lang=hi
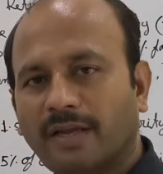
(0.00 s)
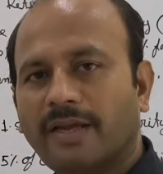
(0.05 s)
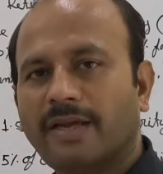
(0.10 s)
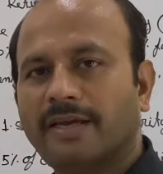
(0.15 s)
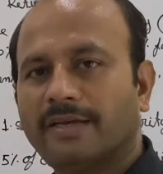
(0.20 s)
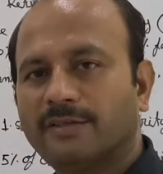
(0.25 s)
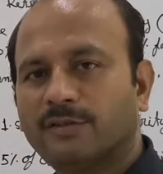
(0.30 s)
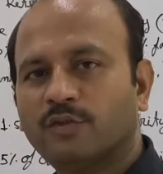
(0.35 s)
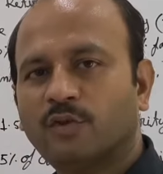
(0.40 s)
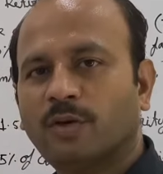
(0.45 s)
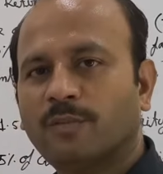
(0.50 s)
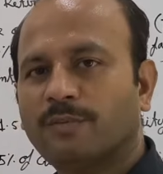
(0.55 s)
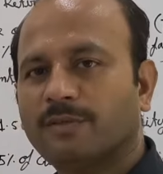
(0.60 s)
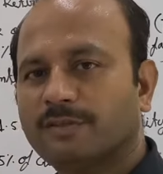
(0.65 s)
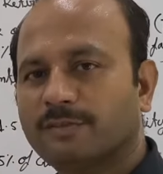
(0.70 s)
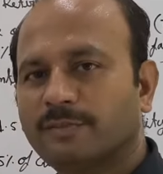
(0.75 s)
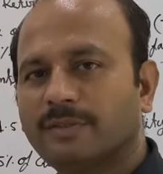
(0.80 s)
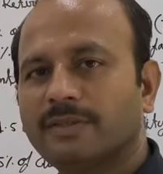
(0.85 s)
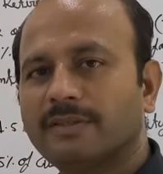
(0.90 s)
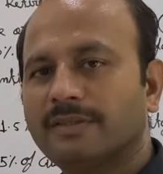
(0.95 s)
हैं जो आप
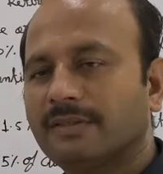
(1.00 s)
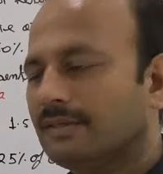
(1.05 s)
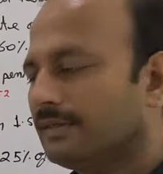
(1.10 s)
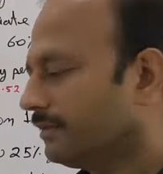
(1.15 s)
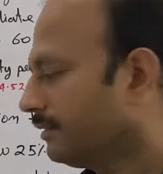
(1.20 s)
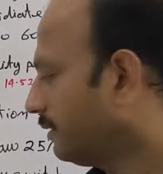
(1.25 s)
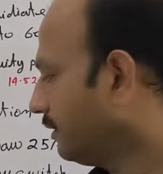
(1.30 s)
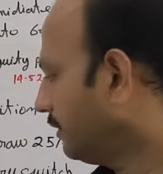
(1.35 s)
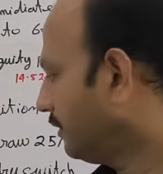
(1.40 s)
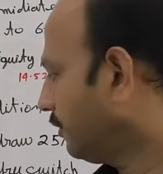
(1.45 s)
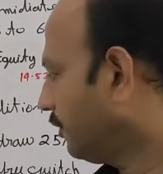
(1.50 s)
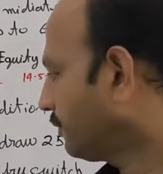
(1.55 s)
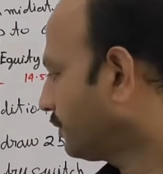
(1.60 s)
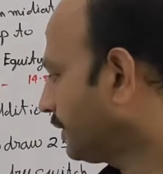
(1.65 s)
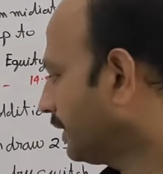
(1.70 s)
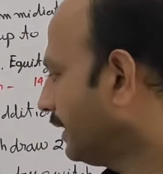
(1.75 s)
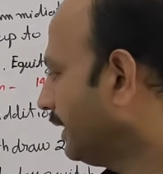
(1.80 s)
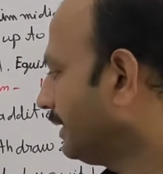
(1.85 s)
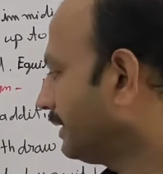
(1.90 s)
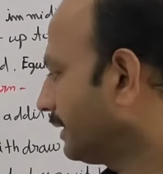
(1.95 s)
इसमें
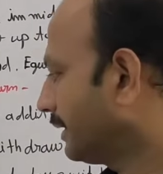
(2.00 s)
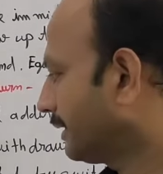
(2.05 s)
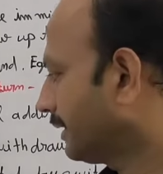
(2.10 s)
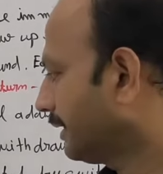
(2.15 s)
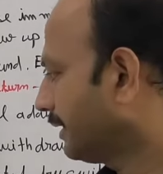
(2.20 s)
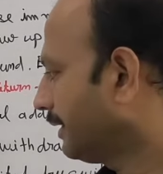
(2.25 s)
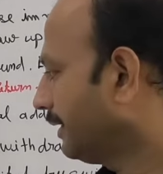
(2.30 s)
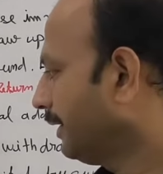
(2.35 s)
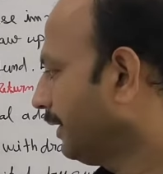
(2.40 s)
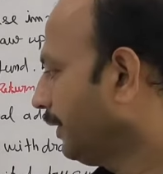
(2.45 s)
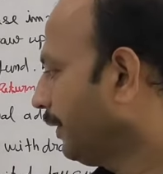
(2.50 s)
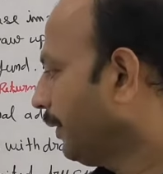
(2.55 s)
ऑप्शन ले सकते हैं